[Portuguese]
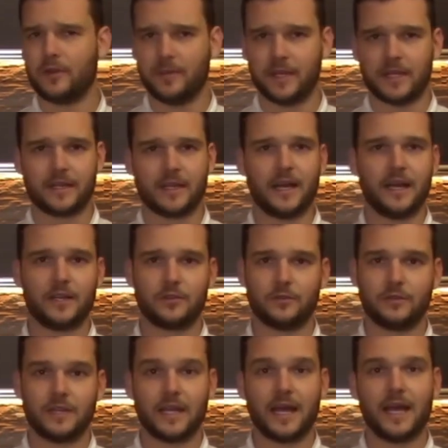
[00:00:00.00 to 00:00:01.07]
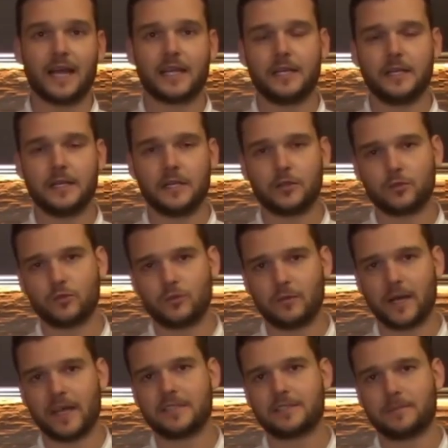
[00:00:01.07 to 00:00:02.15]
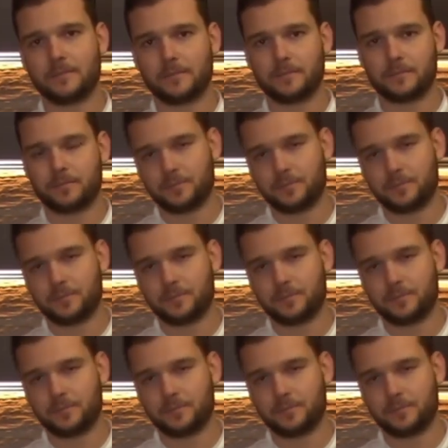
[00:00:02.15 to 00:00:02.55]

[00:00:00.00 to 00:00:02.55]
fermentado, vinagre e tudo mais